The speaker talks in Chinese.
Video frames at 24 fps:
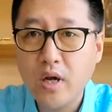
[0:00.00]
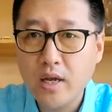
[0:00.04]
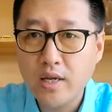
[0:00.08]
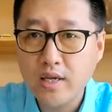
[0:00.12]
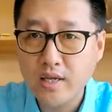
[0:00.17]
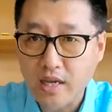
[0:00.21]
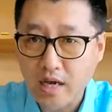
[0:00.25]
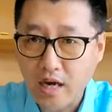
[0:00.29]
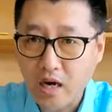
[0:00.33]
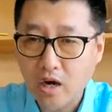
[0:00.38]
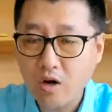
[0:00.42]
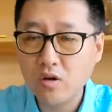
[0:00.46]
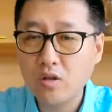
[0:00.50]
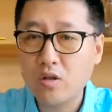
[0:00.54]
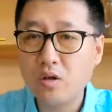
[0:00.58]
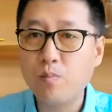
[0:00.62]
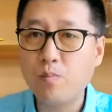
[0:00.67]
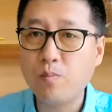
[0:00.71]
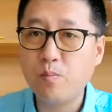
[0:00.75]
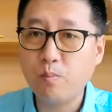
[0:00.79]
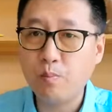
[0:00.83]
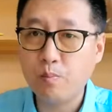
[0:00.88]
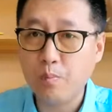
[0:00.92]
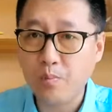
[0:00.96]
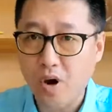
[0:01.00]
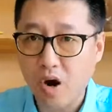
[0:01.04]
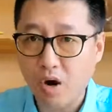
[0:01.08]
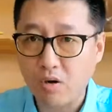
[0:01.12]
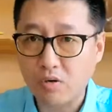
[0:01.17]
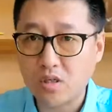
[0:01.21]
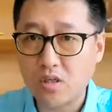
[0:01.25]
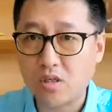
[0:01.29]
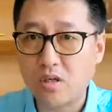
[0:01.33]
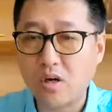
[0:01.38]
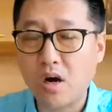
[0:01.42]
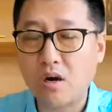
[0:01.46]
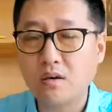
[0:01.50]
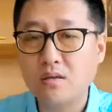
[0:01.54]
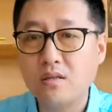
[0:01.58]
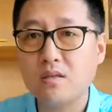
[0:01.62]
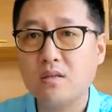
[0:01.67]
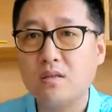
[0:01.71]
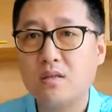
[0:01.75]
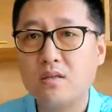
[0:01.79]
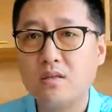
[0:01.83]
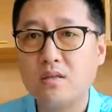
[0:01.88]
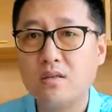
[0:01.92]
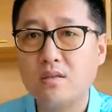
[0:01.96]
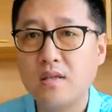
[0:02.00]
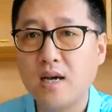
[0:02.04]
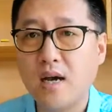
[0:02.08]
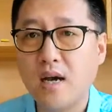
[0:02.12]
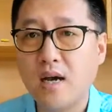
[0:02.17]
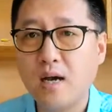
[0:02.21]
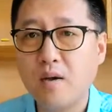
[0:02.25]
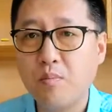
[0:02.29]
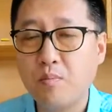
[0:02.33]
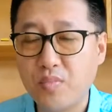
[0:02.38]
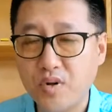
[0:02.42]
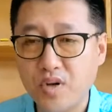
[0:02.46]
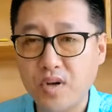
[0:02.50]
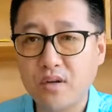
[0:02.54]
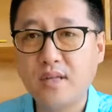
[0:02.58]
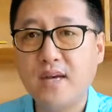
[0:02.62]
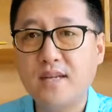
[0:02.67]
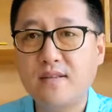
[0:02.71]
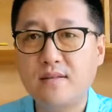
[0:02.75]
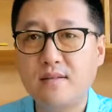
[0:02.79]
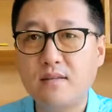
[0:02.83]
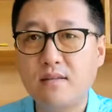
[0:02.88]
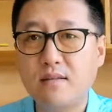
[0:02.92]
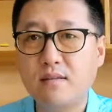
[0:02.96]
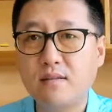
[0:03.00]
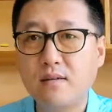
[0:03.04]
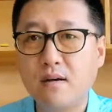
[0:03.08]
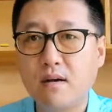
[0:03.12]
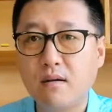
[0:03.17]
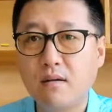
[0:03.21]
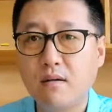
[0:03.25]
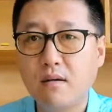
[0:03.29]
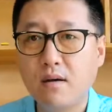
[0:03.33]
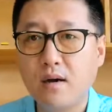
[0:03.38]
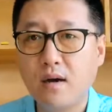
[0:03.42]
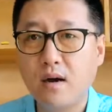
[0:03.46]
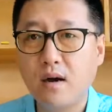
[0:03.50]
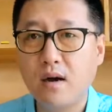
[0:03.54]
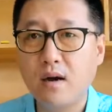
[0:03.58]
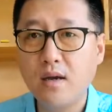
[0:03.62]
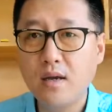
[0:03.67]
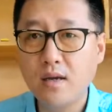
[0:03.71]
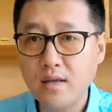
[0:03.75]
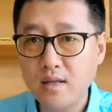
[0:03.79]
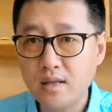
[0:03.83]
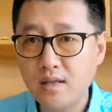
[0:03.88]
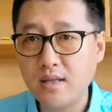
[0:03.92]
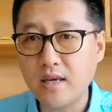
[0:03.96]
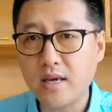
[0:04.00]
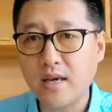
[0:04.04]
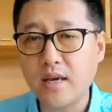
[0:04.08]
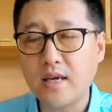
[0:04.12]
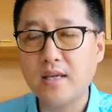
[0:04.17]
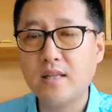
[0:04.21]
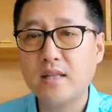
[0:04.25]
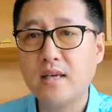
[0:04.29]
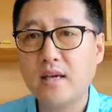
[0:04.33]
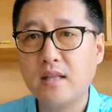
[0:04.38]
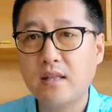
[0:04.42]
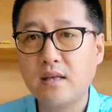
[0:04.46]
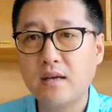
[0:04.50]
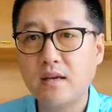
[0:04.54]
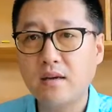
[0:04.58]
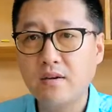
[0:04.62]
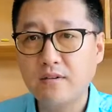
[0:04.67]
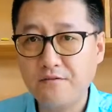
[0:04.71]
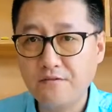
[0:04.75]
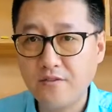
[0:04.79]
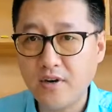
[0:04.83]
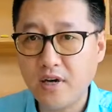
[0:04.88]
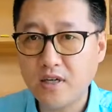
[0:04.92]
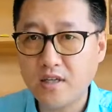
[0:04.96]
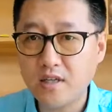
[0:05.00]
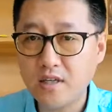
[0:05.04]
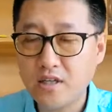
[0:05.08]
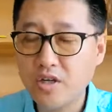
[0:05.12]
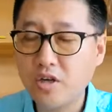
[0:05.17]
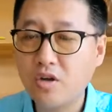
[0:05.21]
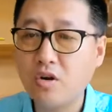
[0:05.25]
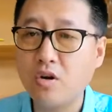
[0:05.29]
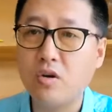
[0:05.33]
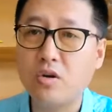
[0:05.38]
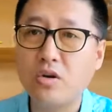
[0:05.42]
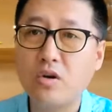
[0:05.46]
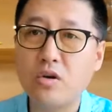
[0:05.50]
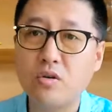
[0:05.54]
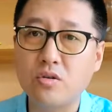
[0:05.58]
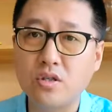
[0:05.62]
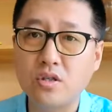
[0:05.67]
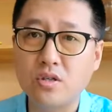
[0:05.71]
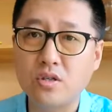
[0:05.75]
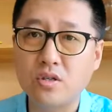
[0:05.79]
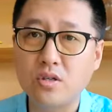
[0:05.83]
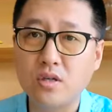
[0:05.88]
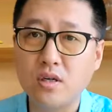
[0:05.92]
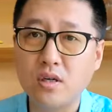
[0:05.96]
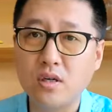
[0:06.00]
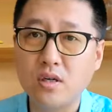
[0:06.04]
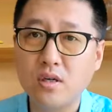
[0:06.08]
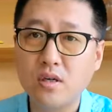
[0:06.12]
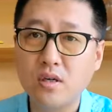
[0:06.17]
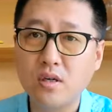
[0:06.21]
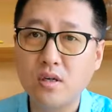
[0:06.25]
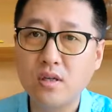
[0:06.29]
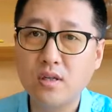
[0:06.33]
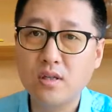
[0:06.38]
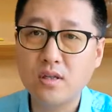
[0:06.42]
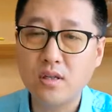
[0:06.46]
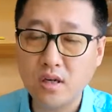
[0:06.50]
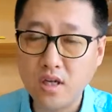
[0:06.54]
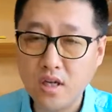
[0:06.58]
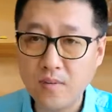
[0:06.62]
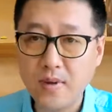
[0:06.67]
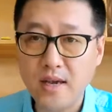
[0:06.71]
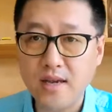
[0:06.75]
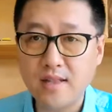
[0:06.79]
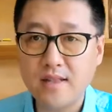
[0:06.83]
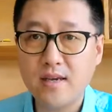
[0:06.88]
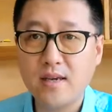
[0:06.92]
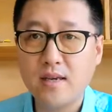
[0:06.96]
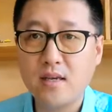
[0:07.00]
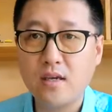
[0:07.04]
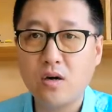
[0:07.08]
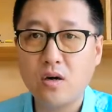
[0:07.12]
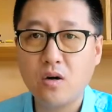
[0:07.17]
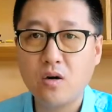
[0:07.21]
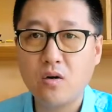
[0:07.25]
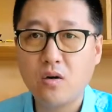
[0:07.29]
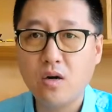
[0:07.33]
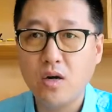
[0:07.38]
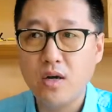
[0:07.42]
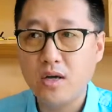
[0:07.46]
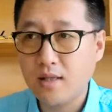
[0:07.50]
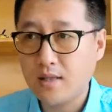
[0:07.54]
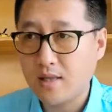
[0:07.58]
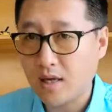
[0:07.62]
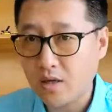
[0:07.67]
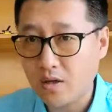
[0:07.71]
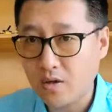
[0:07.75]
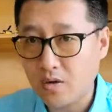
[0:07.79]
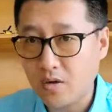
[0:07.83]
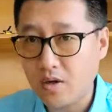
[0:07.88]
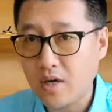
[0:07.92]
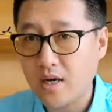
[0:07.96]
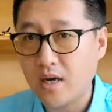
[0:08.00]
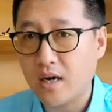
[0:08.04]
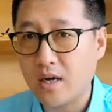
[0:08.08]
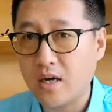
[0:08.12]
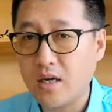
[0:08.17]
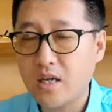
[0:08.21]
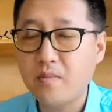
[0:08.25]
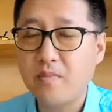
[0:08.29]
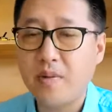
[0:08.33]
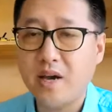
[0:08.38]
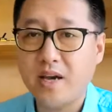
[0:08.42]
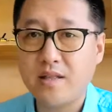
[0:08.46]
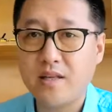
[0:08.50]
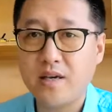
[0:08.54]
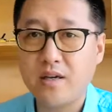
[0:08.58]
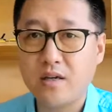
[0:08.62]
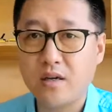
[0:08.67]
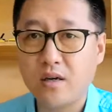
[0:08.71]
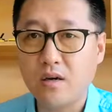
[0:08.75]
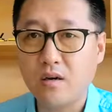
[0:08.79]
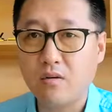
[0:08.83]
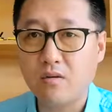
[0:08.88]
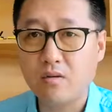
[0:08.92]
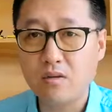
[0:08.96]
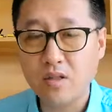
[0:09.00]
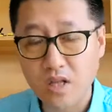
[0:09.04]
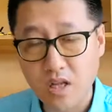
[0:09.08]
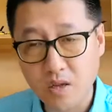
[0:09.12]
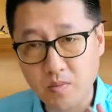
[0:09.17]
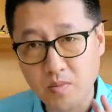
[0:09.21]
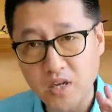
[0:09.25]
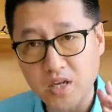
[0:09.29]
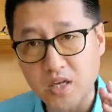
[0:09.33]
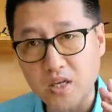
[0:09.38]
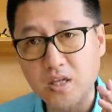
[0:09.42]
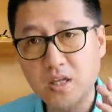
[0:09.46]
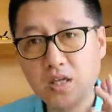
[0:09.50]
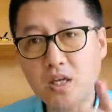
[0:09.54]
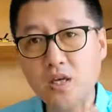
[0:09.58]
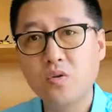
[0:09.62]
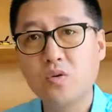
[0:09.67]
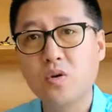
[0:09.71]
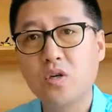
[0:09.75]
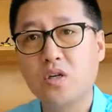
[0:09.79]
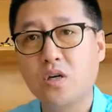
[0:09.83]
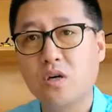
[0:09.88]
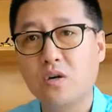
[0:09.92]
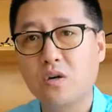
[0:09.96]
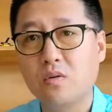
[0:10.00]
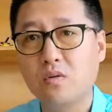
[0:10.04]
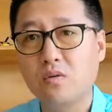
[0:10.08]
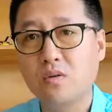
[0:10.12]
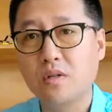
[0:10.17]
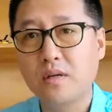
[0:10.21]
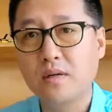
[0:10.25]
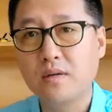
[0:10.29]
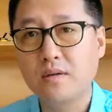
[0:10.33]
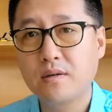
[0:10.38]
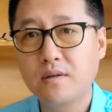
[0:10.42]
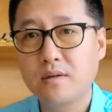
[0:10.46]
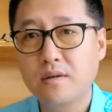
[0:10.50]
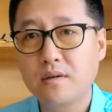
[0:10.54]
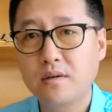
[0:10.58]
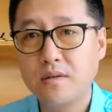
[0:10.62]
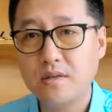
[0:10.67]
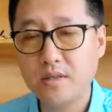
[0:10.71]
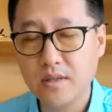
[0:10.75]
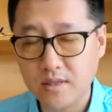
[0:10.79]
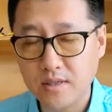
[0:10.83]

然后呢，保持好自己的心态，不要太急躁啊，一点一点的，饭是一口一口吃的。当一百天以后，当有两个一百天以后，你们一定会成功的。谢谢